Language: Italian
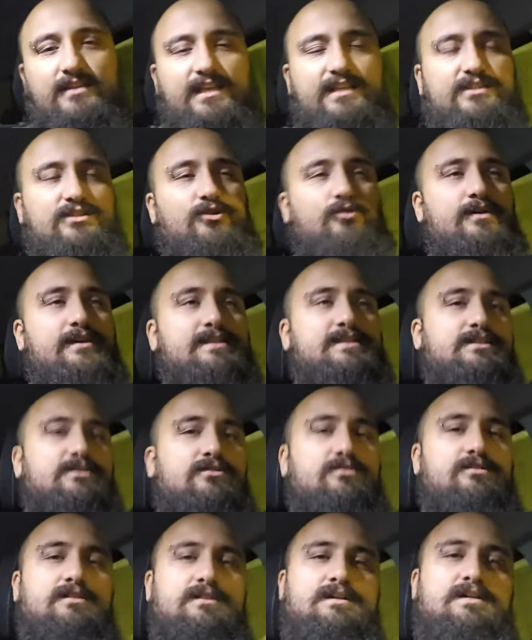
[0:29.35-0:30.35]
Detto
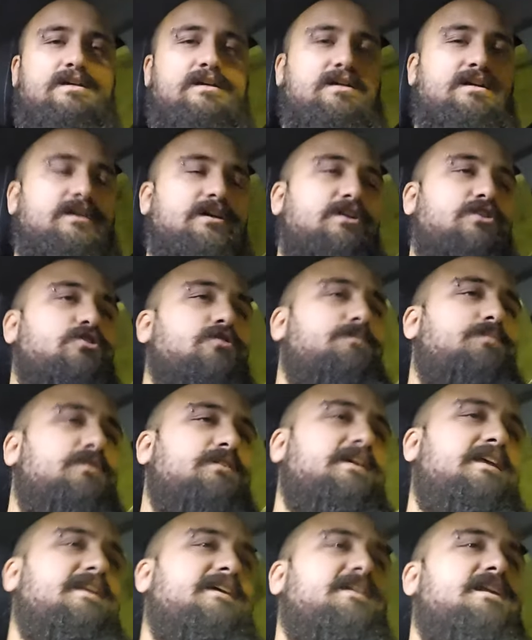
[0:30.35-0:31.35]
questo, Gruppo
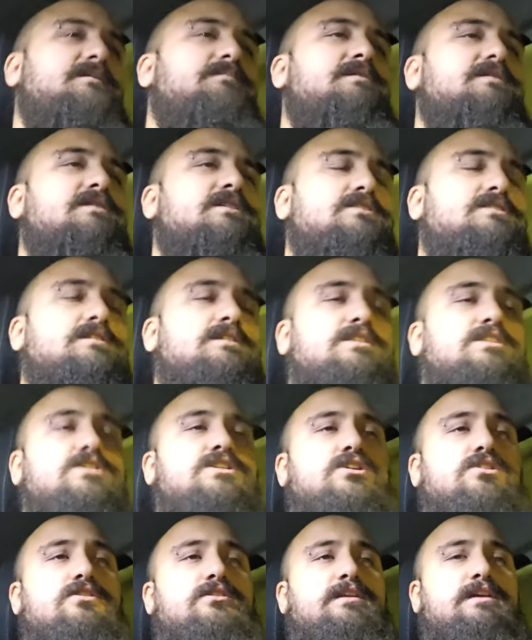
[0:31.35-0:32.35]
Telegram in
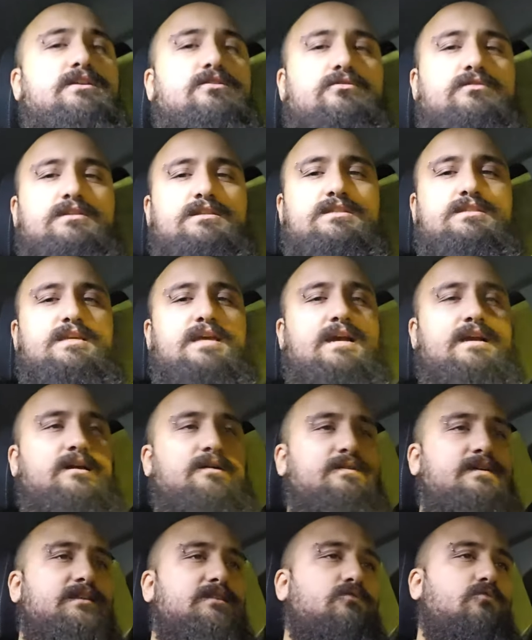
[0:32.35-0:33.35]
descrizione, notizie
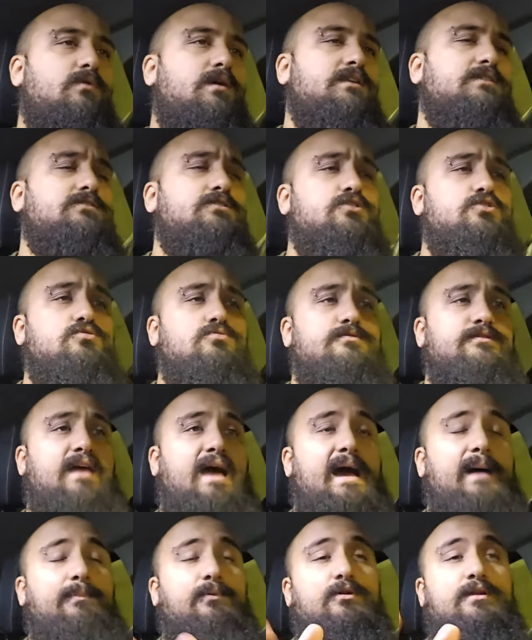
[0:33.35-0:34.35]
H24 sul
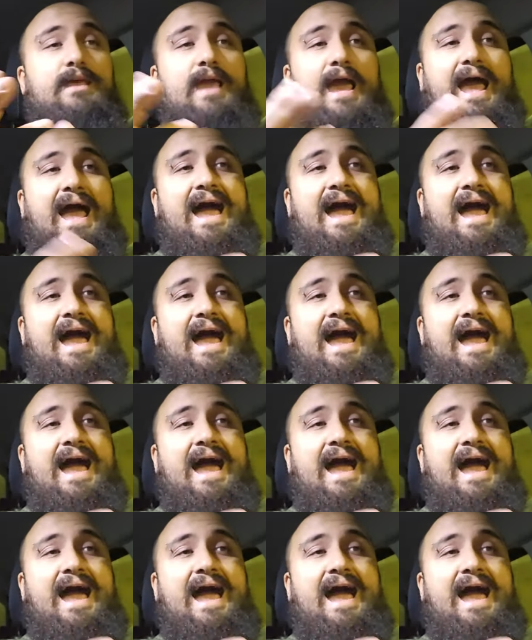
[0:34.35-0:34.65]
Napoli,